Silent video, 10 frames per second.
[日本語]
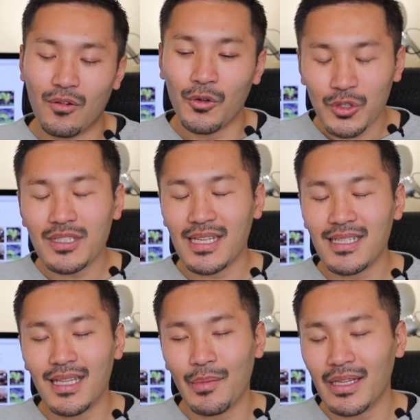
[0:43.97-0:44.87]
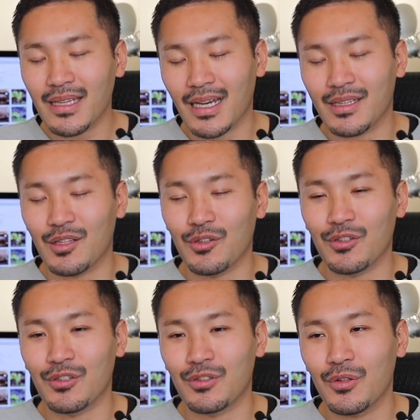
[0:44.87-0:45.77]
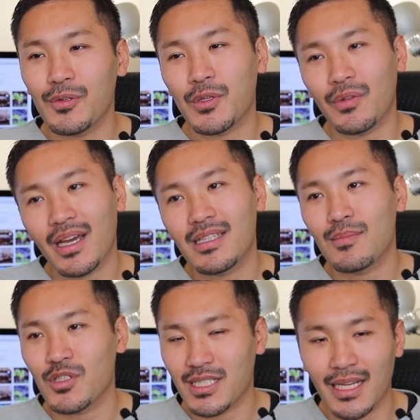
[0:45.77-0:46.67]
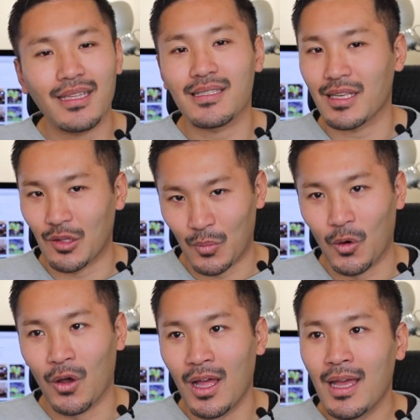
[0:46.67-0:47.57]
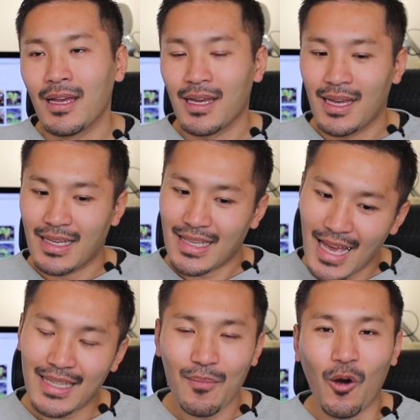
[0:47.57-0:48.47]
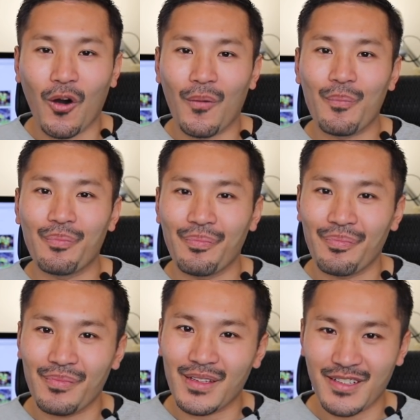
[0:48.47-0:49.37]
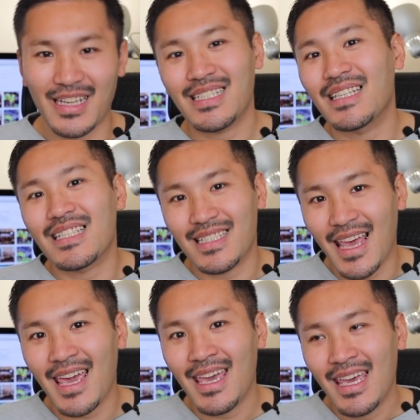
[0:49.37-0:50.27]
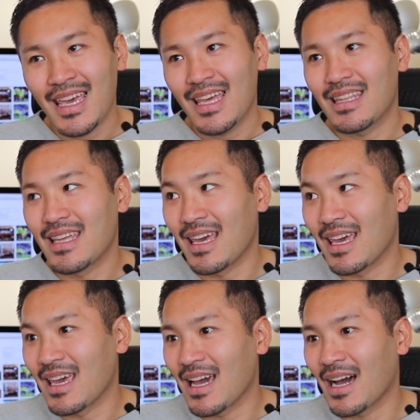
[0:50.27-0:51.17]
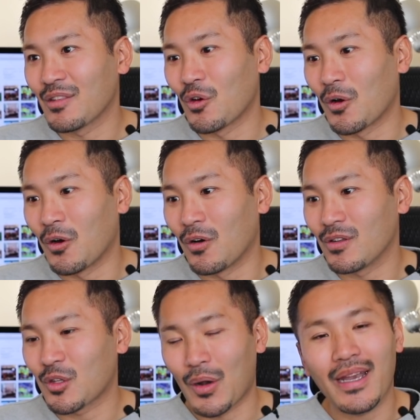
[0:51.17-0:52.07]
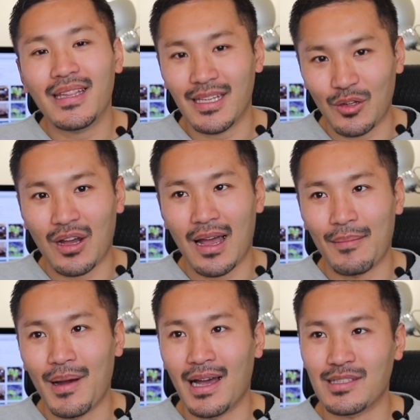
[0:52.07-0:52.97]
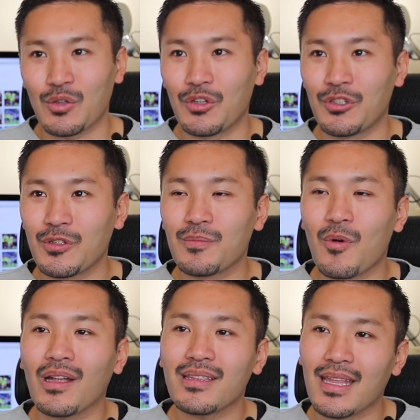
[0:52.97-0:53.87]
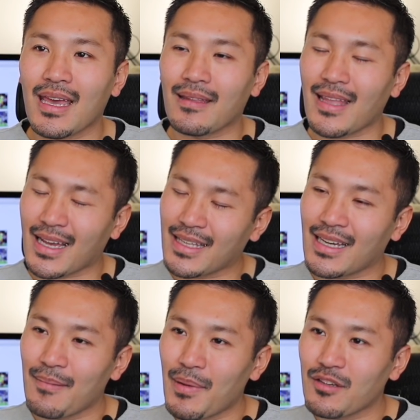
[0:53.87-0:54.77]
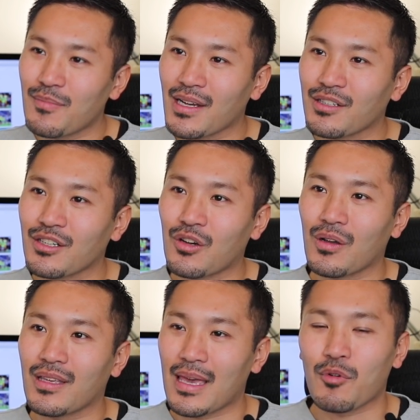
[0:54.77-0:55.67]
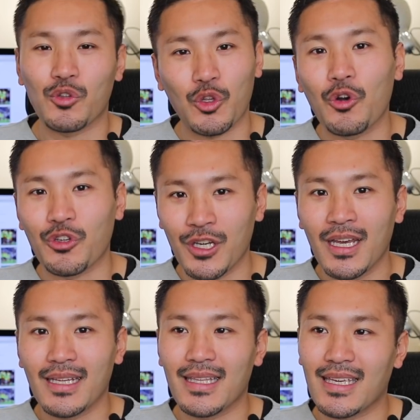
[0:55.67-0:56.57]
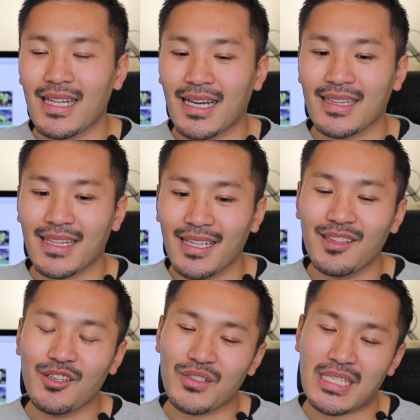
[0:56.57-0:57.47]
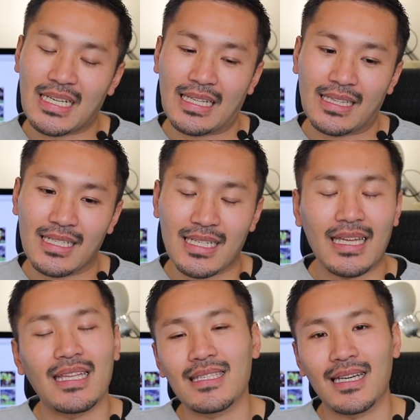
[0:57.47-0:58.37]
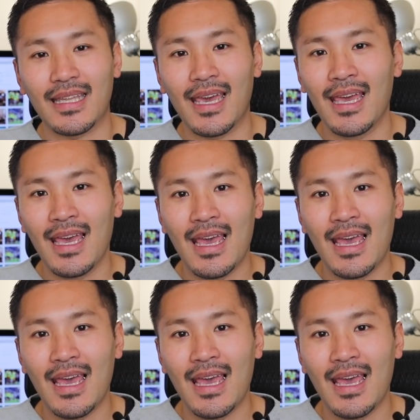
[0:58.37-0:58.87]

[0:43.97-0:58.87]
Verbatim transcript: 本当に全然ダメだったかっていうとそんな感じもしないんですけどもいやでも悔しいですね。でハンドを取られたりとかまあそういう不運もあってなかなかやっぱりうまくゲームコントロールできなかったっていう試合だったんじゃないですかね